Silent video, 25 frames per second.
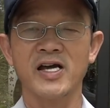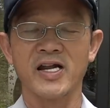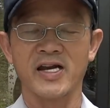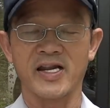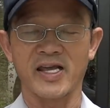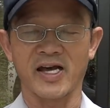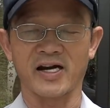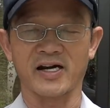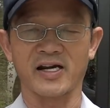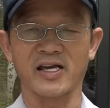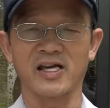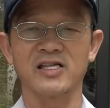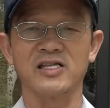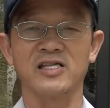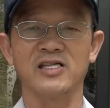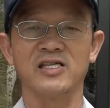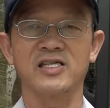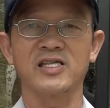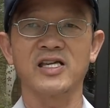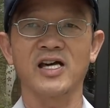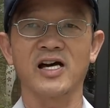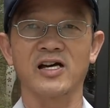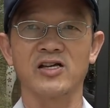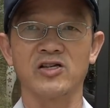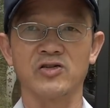两年以
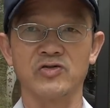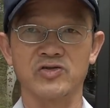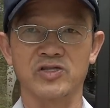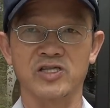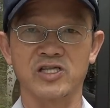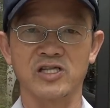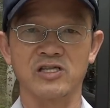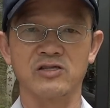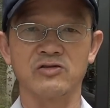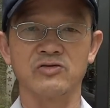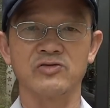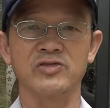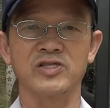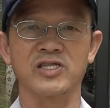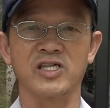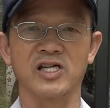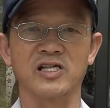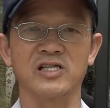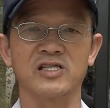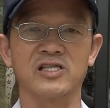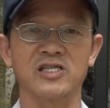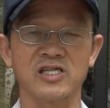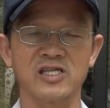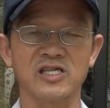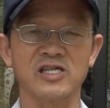下有期徒
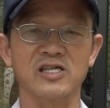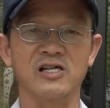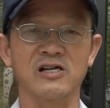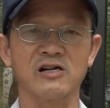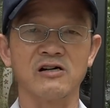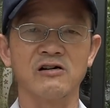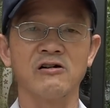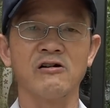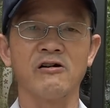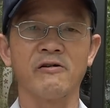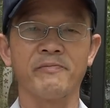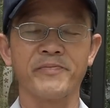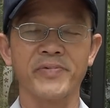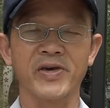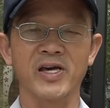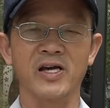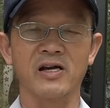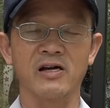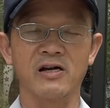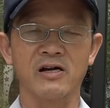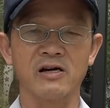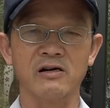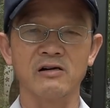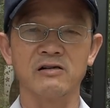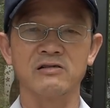刑，至于可否
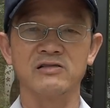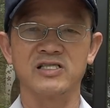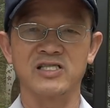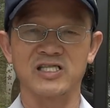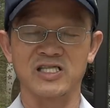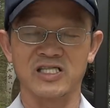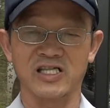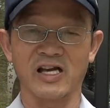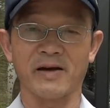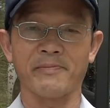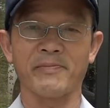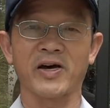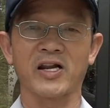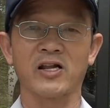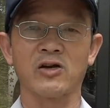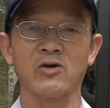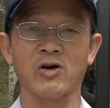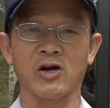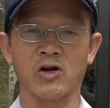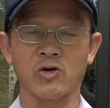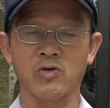并科二十万的罚